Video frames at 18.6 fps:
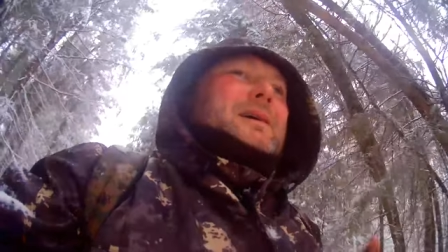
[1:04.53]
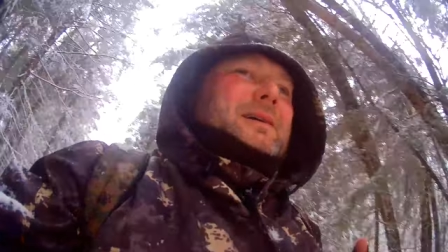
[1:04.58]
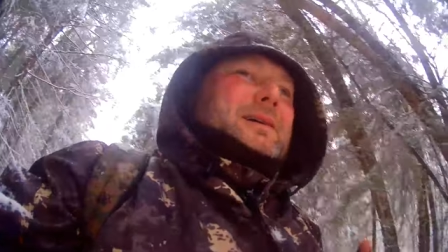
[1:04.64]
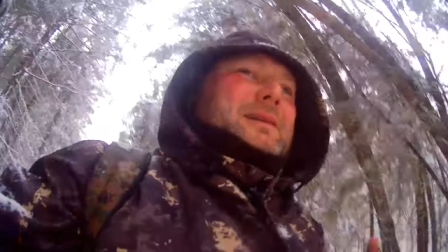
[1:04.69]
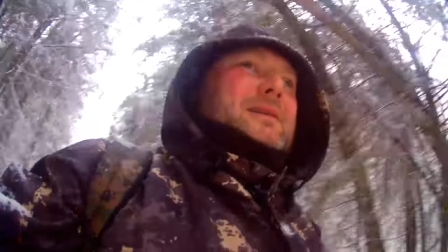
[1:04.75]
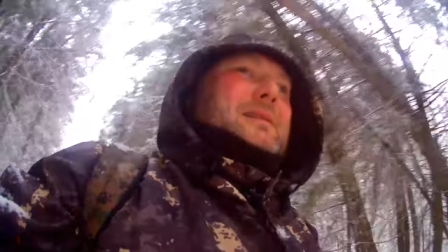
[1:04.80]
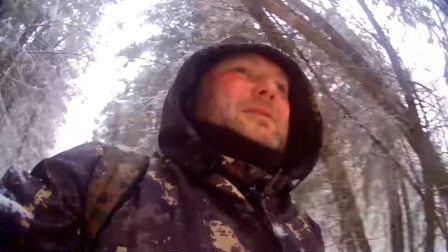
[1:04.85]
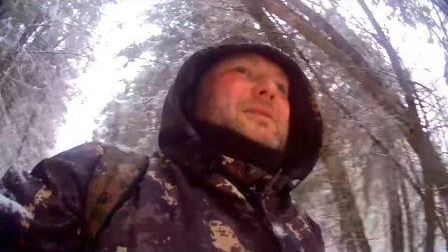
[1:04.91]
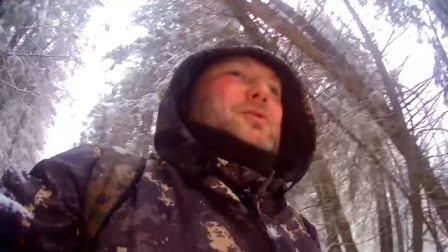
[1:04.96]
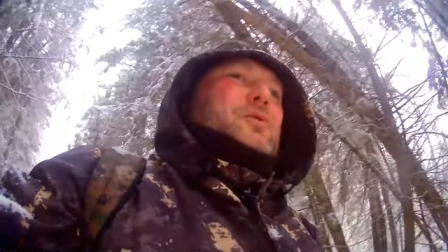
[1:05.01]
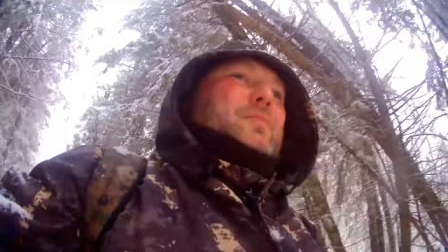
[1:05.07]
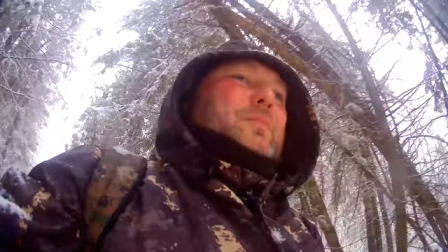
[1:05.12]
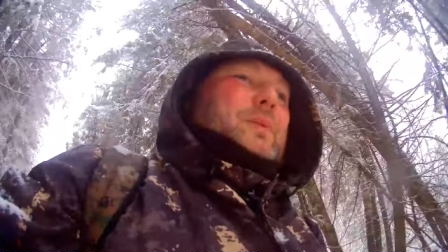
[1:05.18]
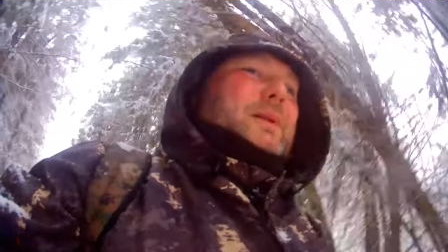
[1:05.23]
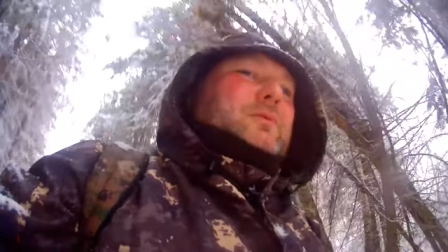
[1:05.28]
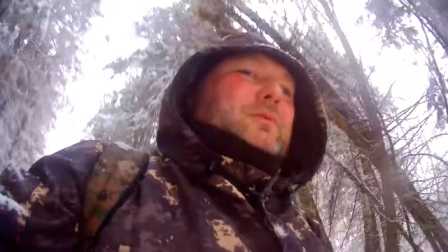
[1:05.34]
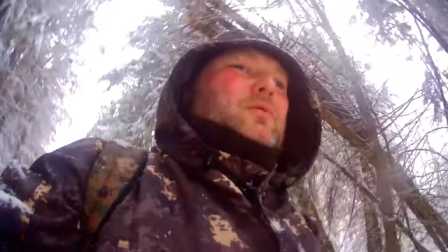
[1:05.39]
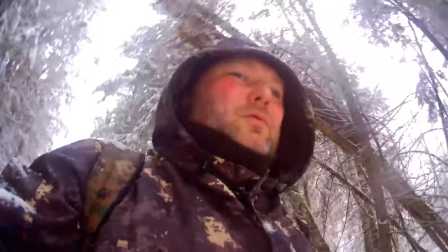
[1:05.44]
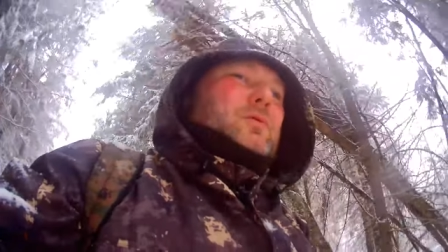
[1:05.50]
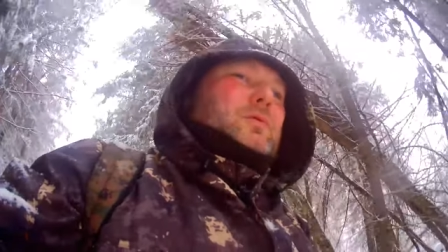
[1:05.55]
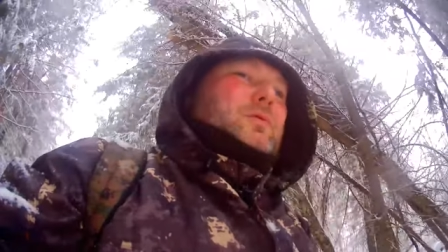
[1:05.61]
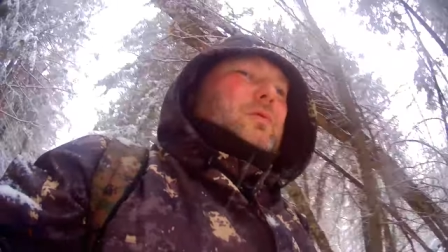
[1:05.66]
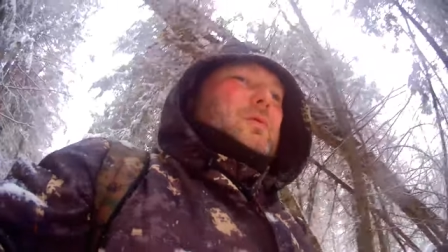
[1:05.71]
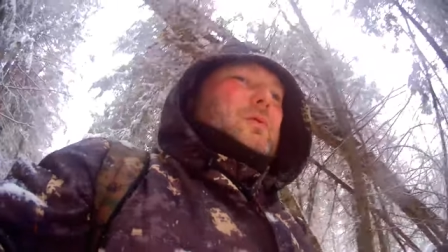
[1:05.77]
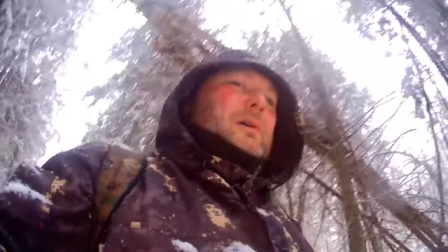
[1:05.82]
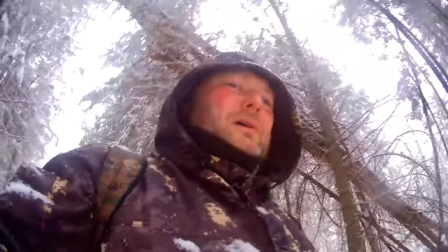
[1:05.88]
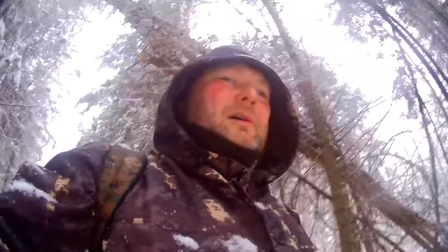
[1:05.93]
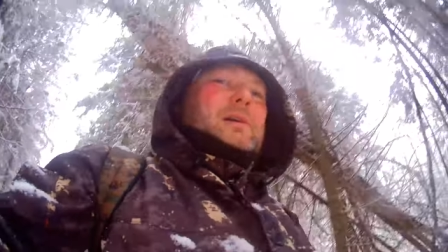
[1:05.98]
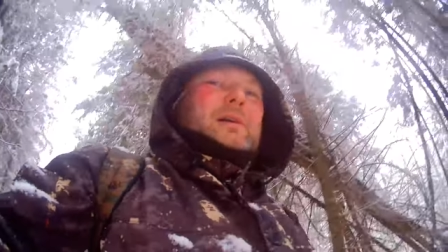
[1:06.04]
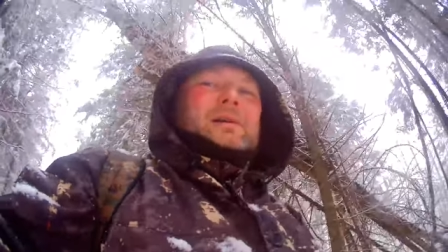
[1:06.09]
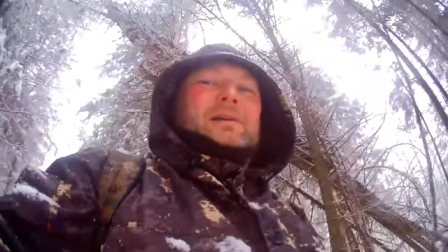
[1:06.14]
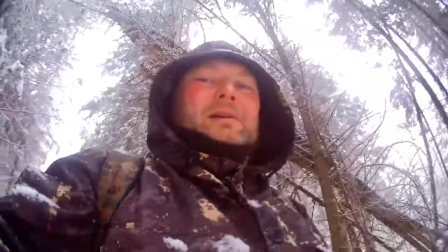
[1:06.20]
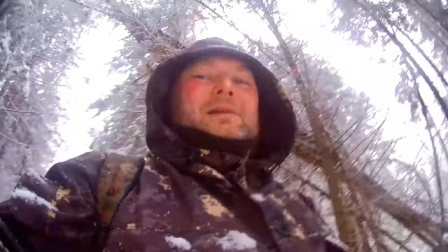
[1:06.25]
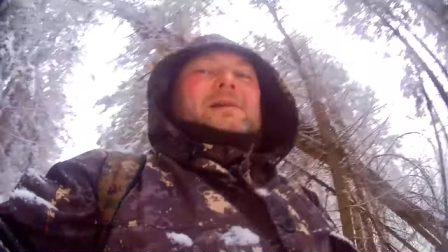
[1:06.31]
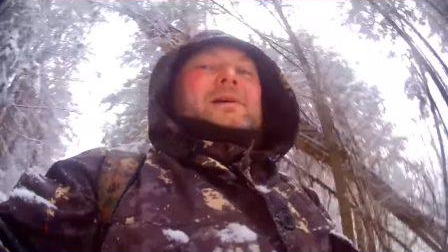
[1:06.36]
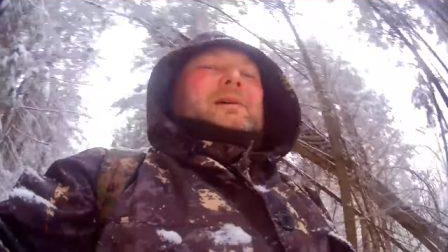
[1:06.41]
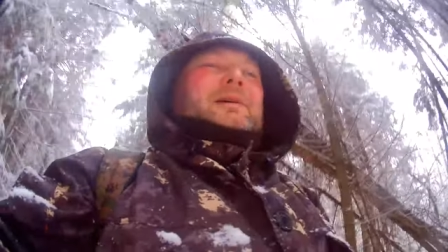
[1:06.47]
Если что, под куртку
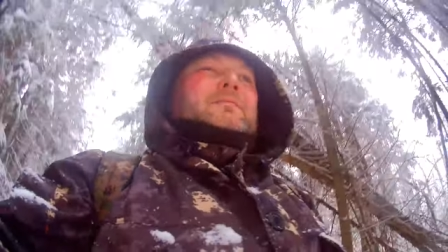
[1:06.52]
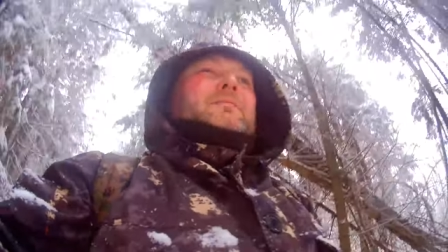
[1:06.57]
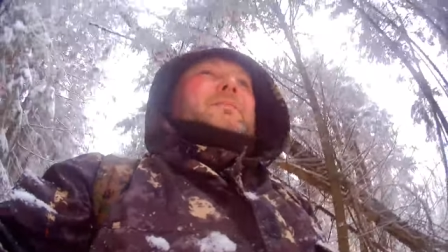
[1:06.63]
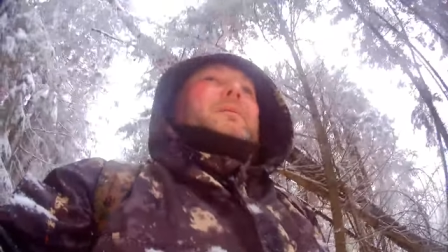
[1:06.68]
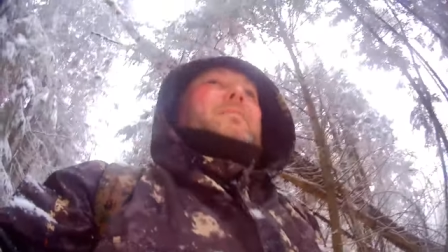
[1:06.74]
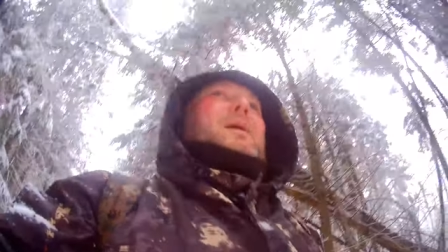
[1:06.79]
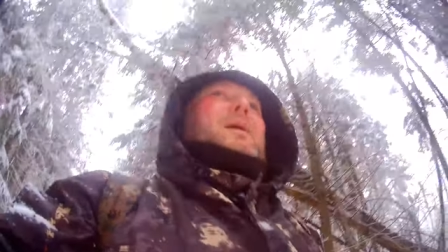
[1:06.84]
мы